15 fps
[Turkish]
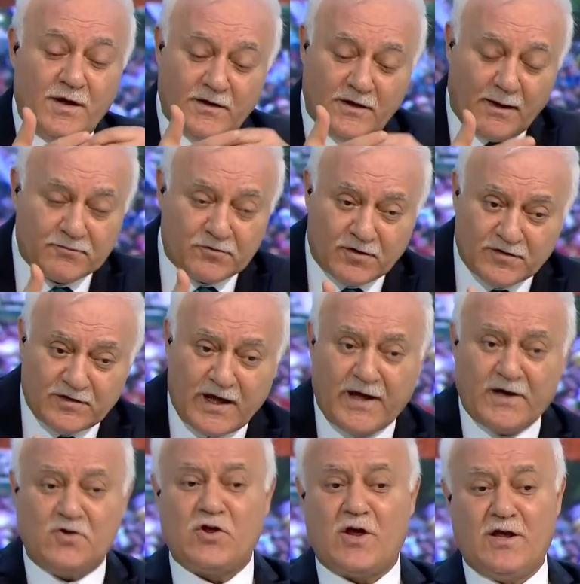Yaptığınız
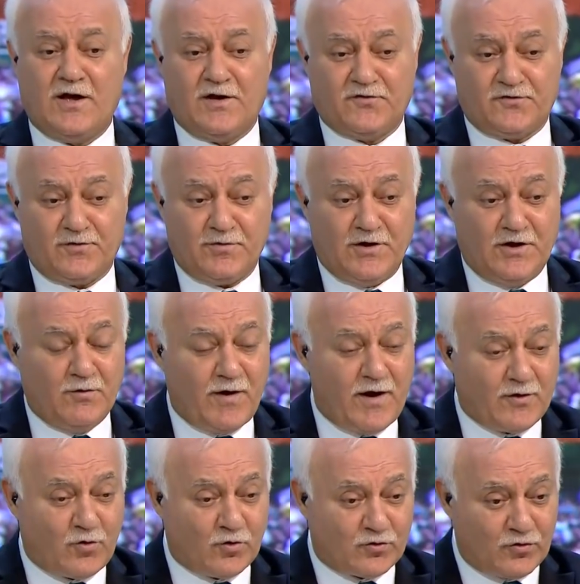her şeyi yazdım, iyi
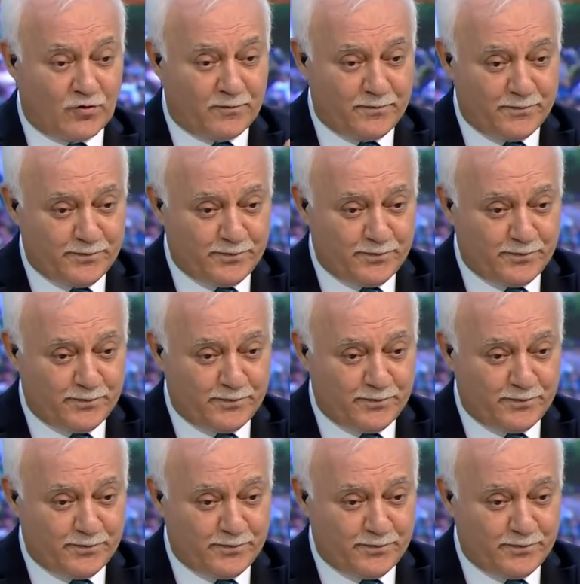veya kötü.